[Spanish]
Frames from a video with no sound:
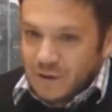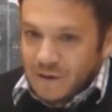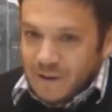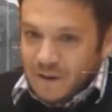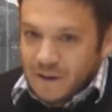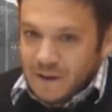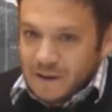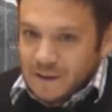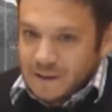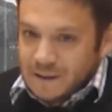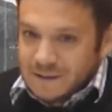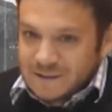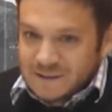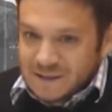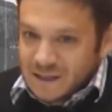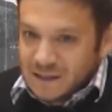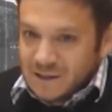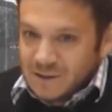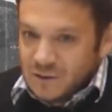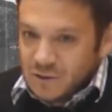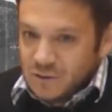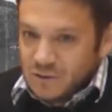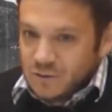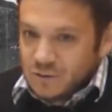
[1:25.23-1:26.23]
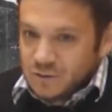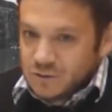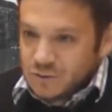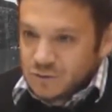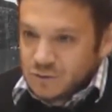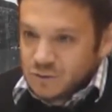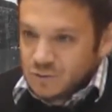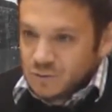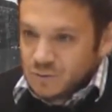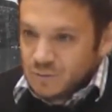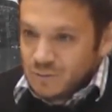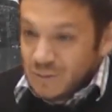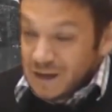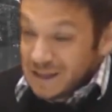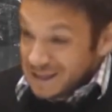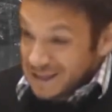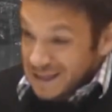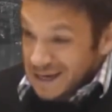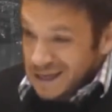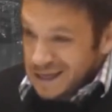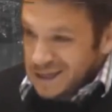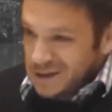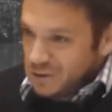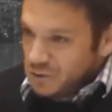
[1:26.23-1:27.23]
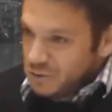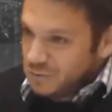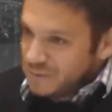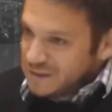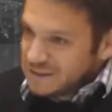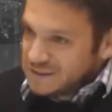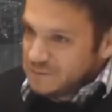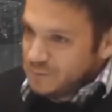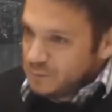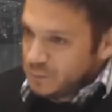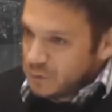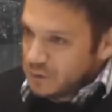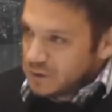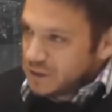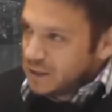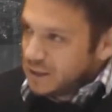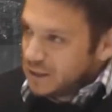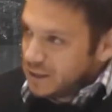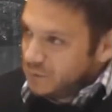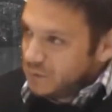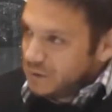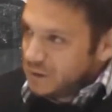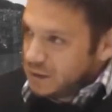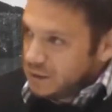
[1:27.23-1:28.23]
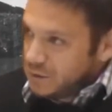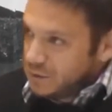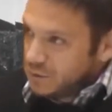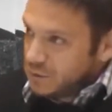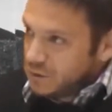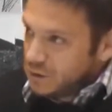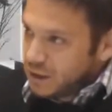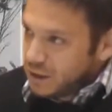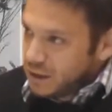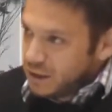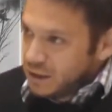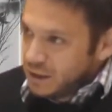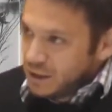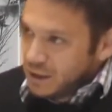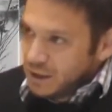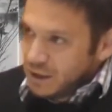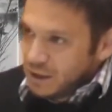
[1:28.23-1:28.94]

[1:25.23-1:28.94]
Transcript: eh, incendios más trágicos y más importantes de nuestra historia.